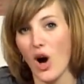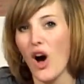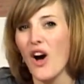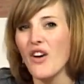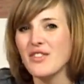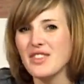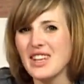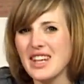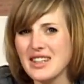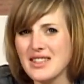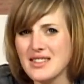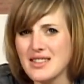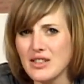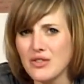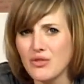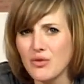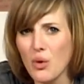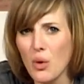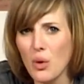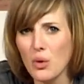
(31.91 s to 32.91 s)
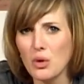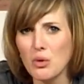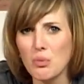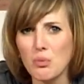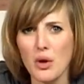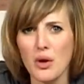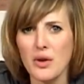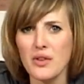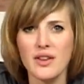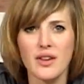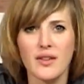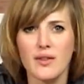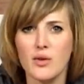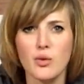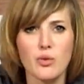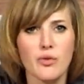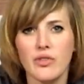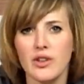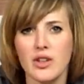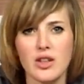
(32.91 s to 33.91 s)
Oft geht es in Foren und Blogs ja
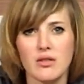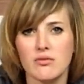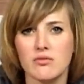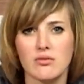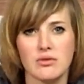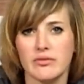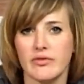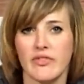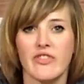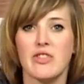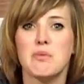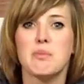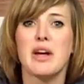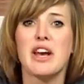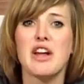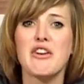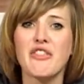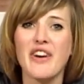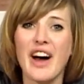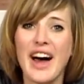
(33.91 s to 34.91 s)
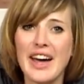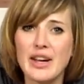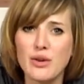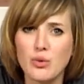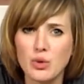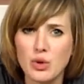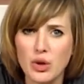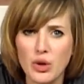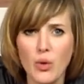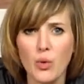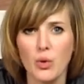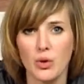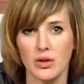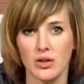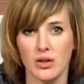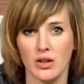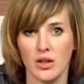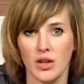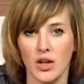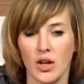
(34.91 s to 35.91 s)
zu wie, wie bei der Freien Union.
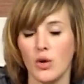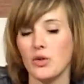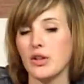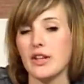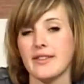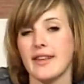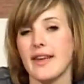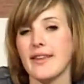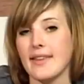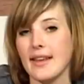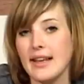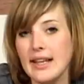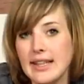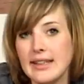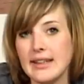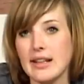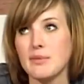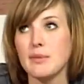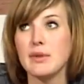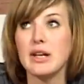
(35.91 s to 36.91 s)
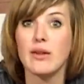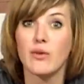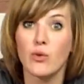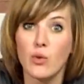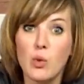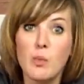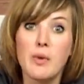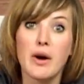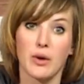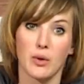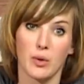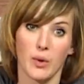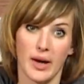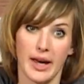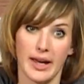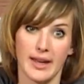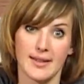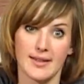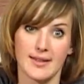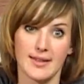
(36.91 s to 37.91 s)
Und das heißt ja nicht, dass man jetzt
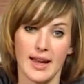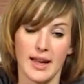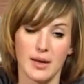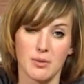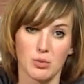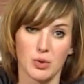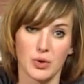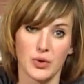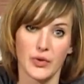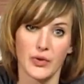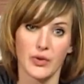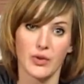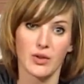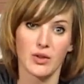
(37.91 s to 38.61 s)
überkorrekt sein muss.